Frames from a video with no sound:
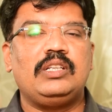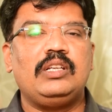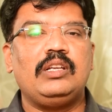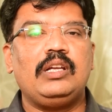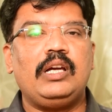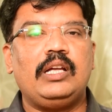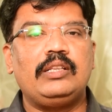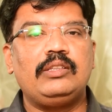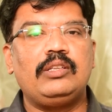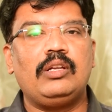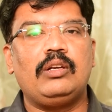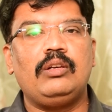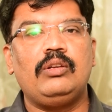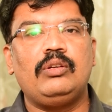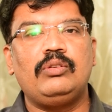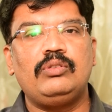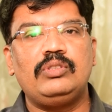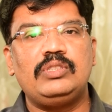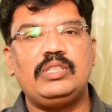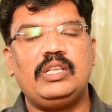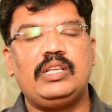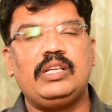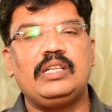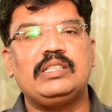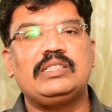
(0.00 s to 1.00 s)
జనరల్గా అందరిలోనూ
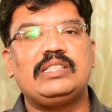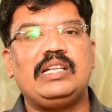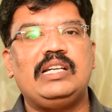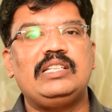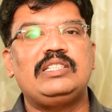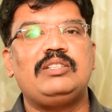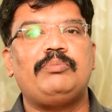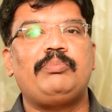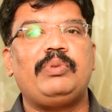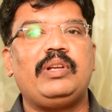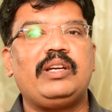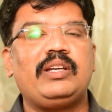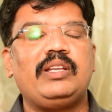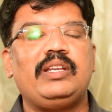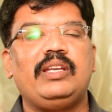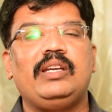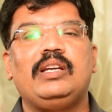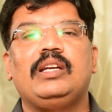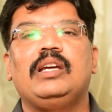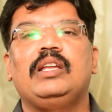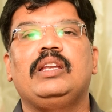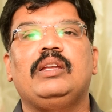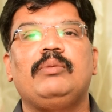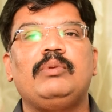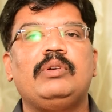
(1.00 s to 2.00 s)
జరిగే సహజ ప్రక్రియ
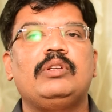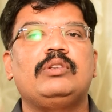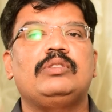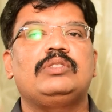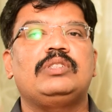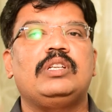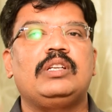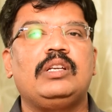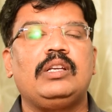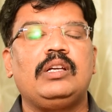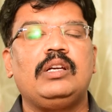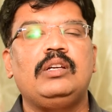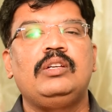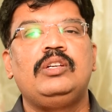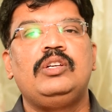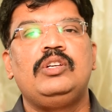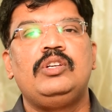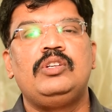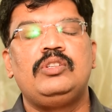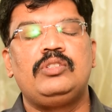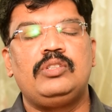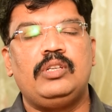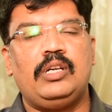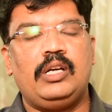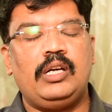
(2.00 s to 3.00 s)
కానీ మనం జనరల్గా
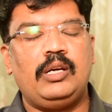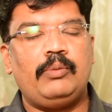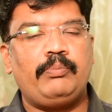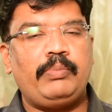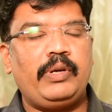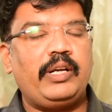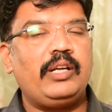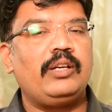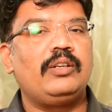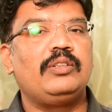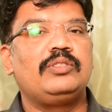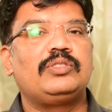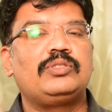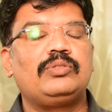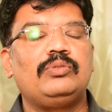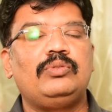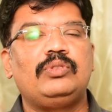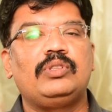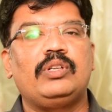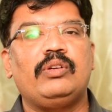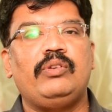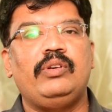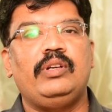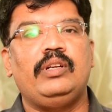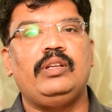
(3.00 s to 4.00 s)
పరిగణిస్తూ
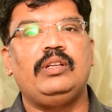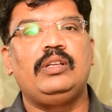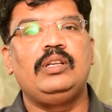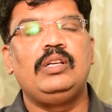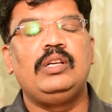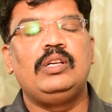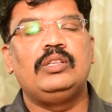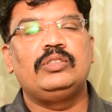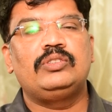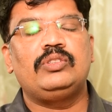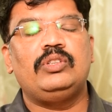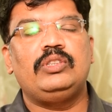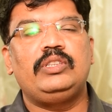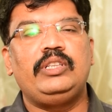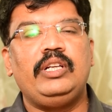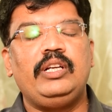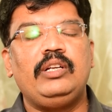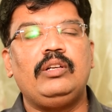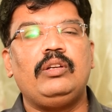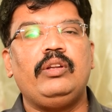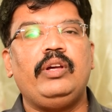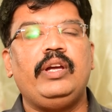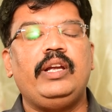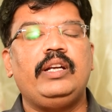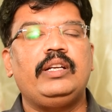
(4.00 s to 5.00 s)
ఉంటామండి సో
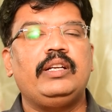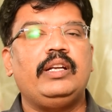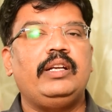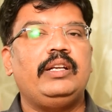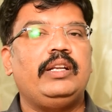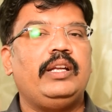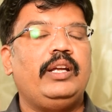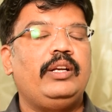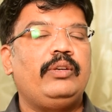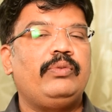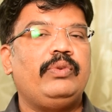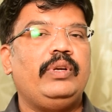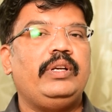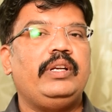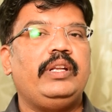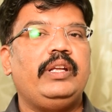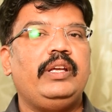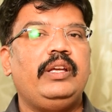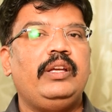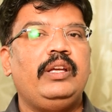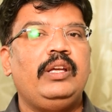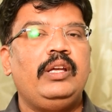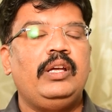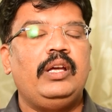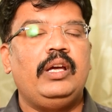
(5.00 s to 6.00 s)
దీంట్లో ఏంటంటే ఎటువంటి
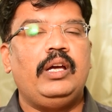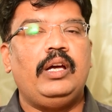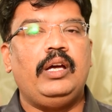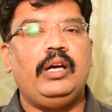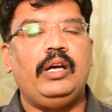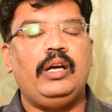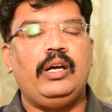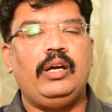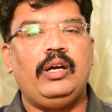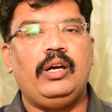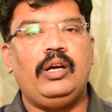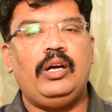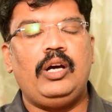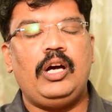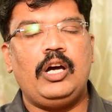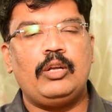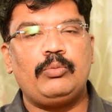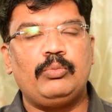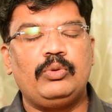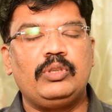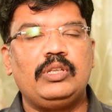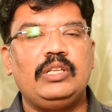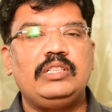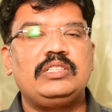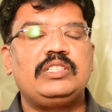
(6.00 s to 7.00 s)

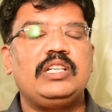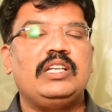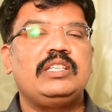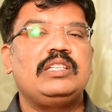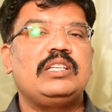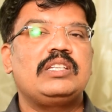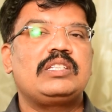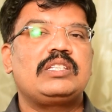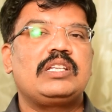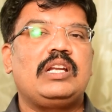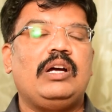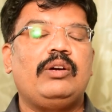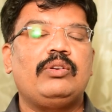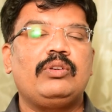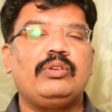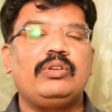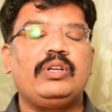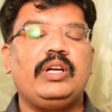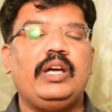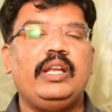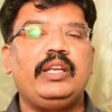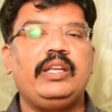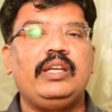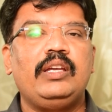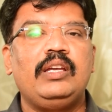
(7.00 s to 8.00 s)
హార్మోనల్ చేంజెస్ రావడం
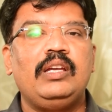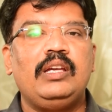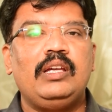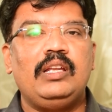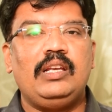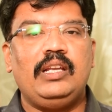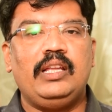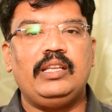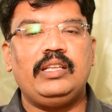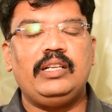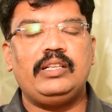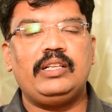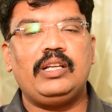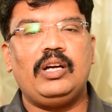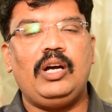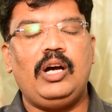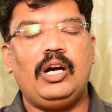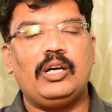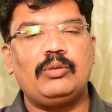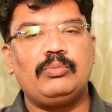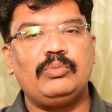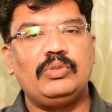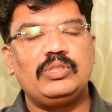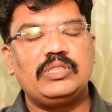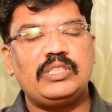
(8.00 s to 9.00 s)
కానీ లేదంటే
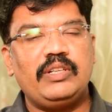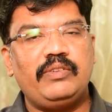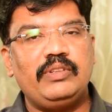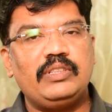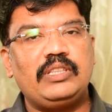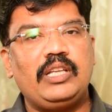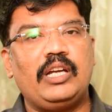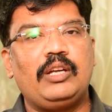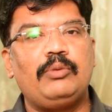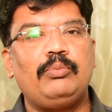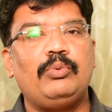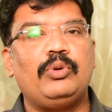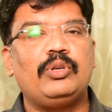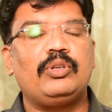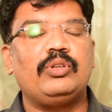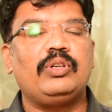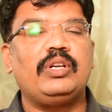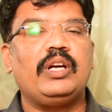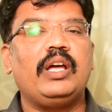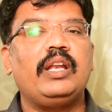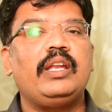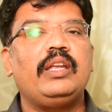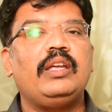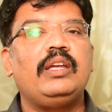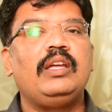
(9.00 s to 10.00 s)
హార్మోన్స్ అవి తగ్గిపోవటం
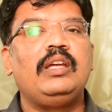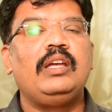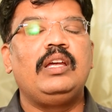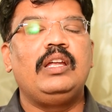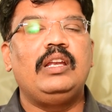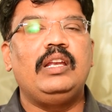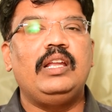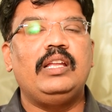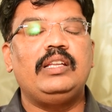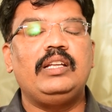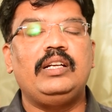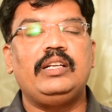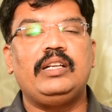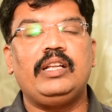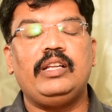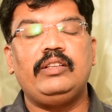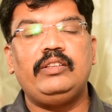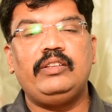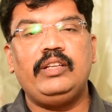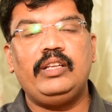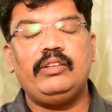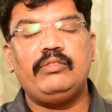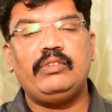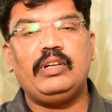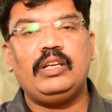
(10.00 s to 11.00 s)
కానీ లేదంటే
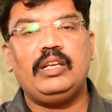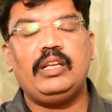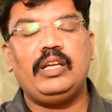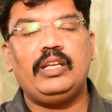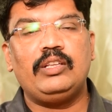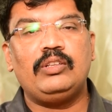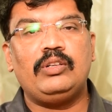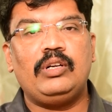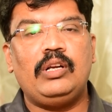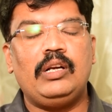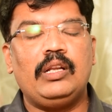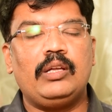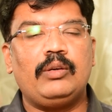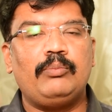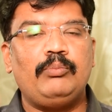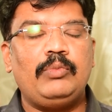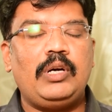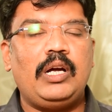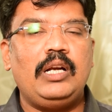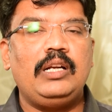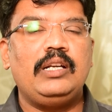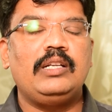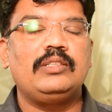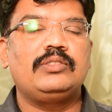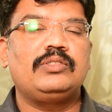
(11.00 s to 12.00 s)
వలన ఏదో వాళ్ళకి
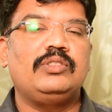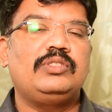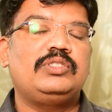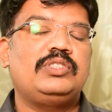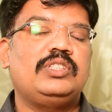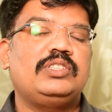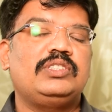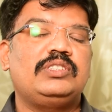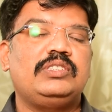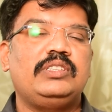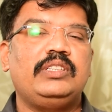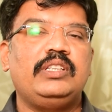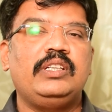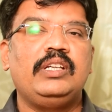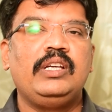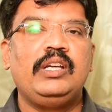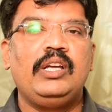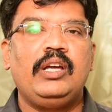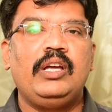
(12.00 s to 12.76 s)
బాల్నెస్ వచ్చేసింది